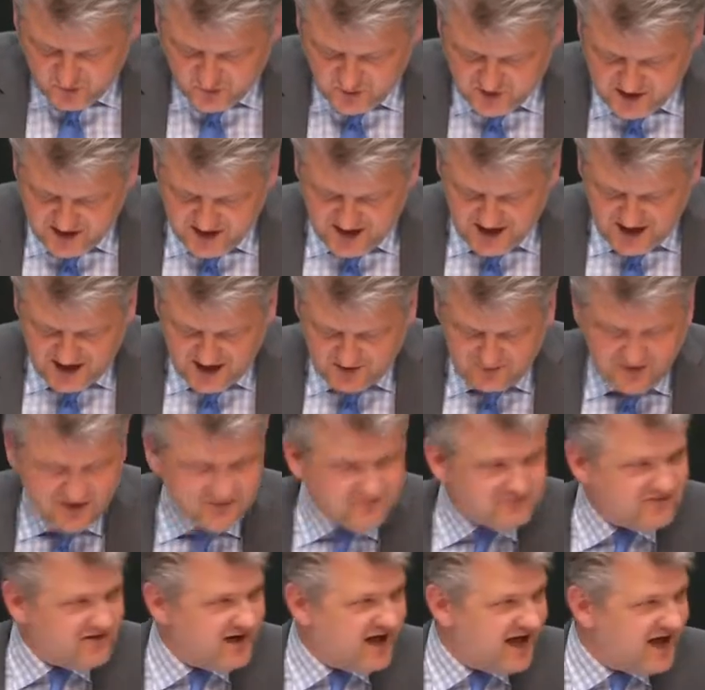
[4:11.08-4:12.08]
oder aber
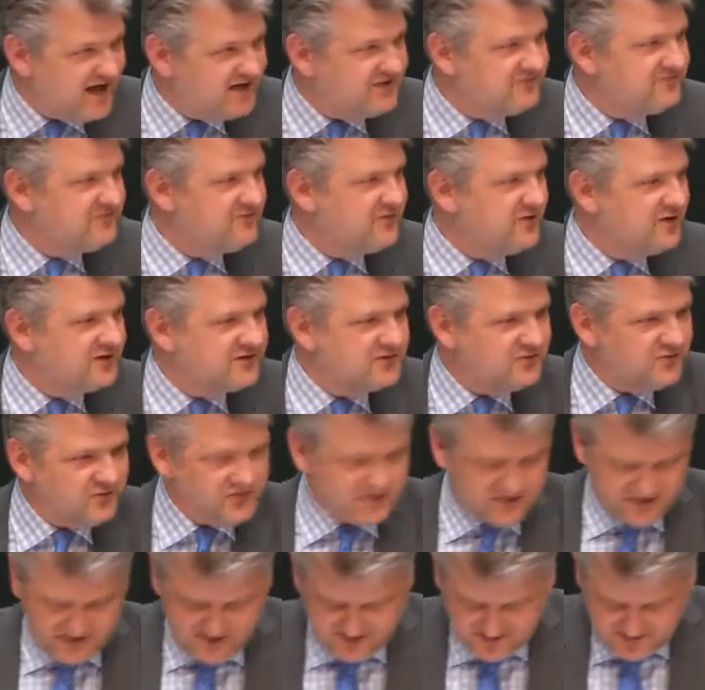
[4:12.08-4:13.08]

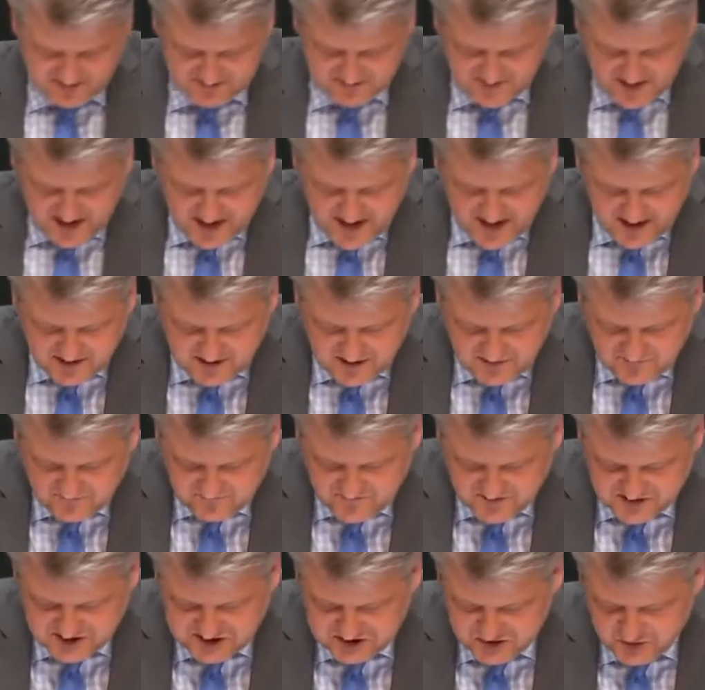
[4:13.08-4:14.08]
Verantwortung ihres eigenen
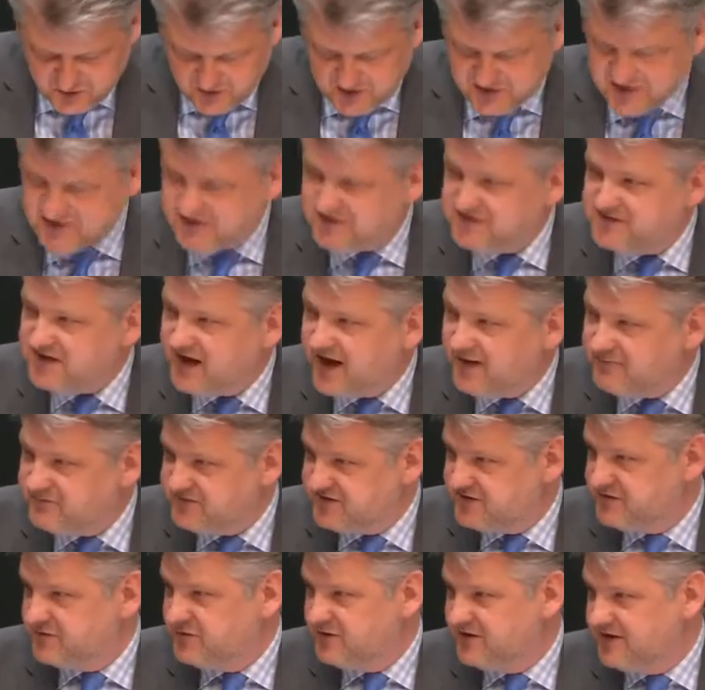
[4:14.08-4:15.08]
Verschuldens
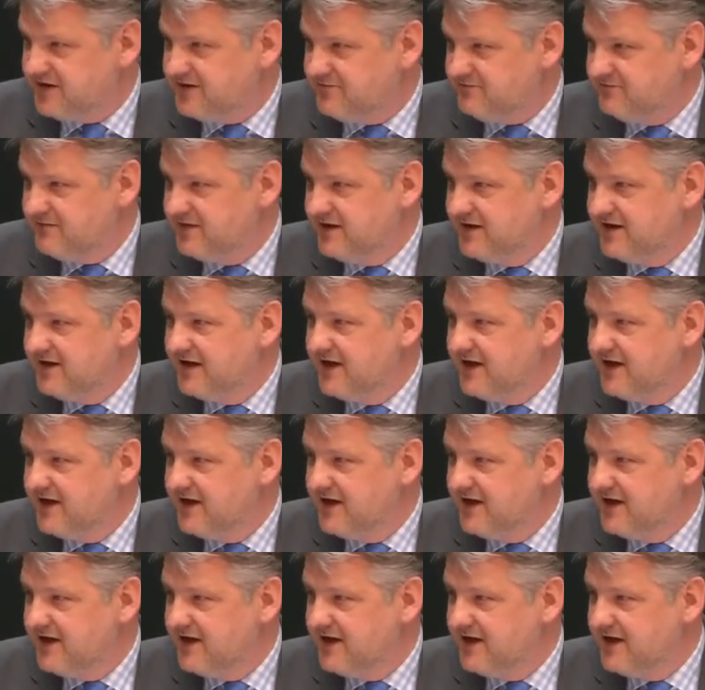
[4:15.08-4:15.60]
abzugeben.